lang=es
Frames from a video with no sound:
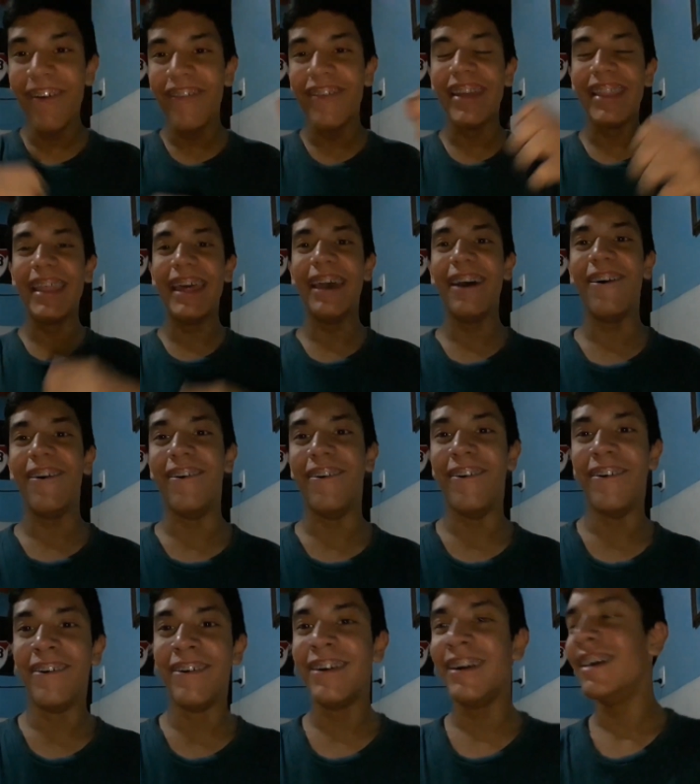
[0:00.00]

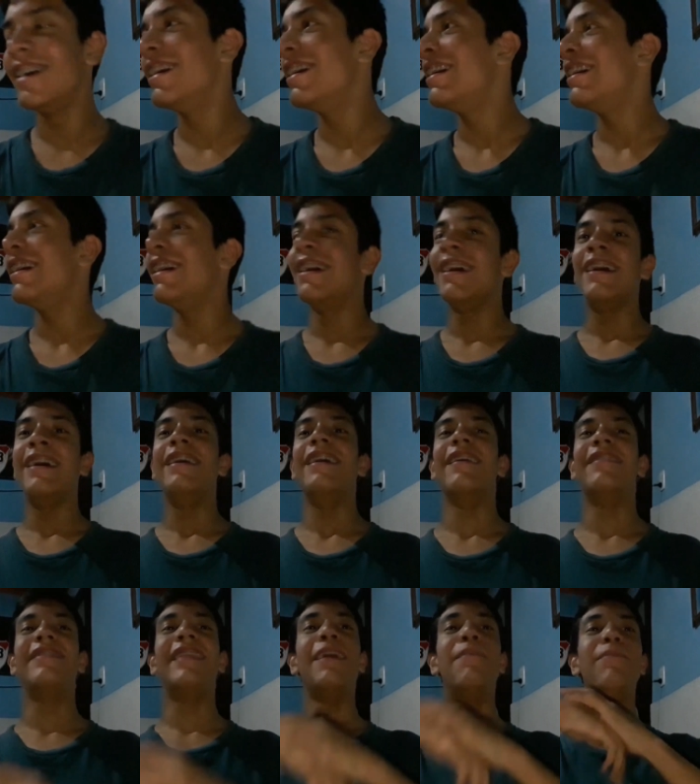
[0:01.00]
video. Y
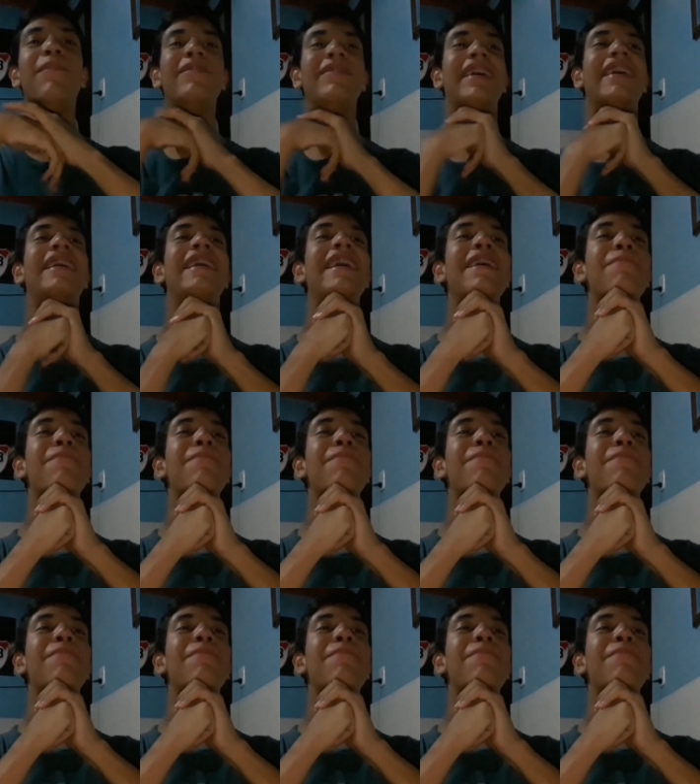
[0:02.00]
estamos aquí